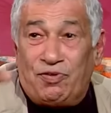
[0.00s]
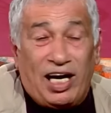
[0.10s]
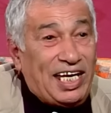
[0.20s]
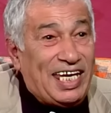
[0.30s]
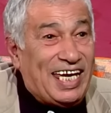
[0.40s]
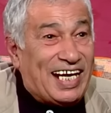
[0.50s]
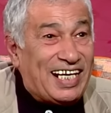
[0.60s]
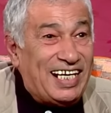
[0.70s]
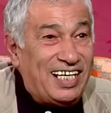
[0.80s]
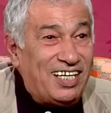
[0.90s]
فقير
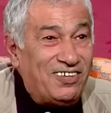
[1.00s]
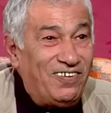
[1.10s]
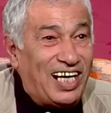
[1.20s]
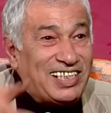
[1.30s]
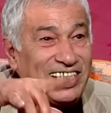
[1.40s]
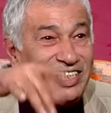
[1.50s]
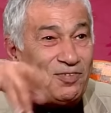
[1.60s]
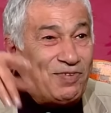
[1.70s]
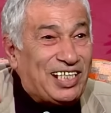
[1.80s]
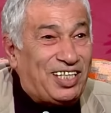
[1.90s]
و10
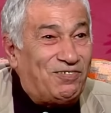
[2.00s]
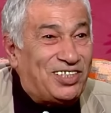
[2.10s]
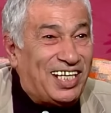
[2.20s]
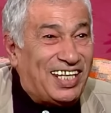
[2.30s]
سنين ما خدمش